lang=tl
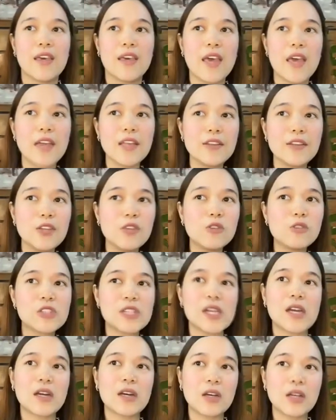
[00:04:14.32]
and yung
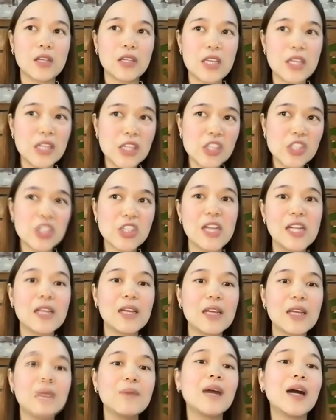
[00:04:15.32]
sa initial
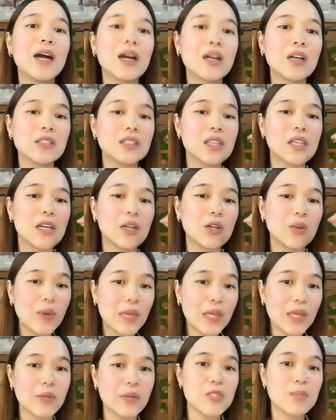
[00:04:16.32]
na mga sa
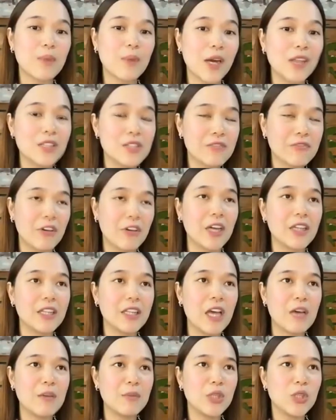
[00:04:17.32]
quick response fund
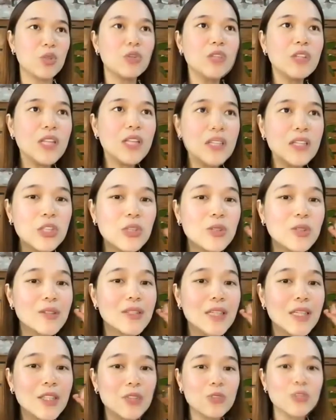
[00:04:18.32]
namin, yun lang yung
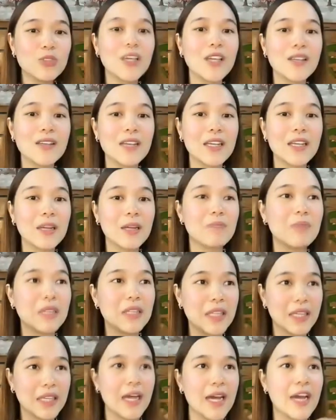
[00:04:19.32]
inuna niya na
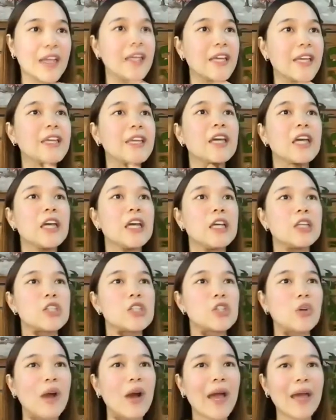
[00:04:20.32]
binigay.
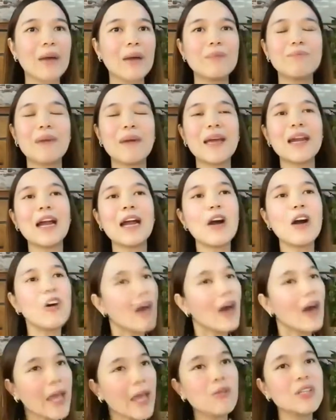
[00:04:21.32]
So ah, parang ako,
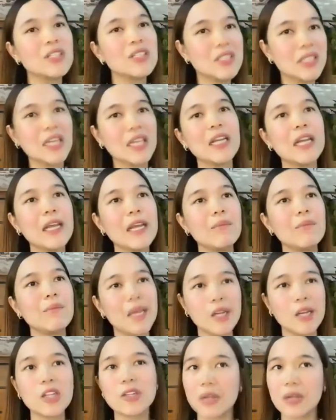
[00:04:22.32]
I was really,
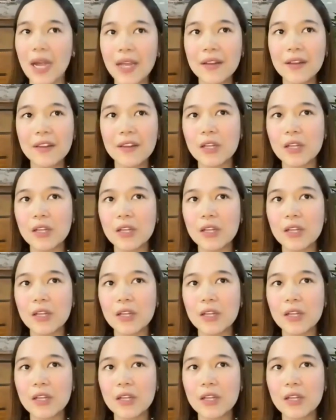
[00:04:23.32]
Mayor, I,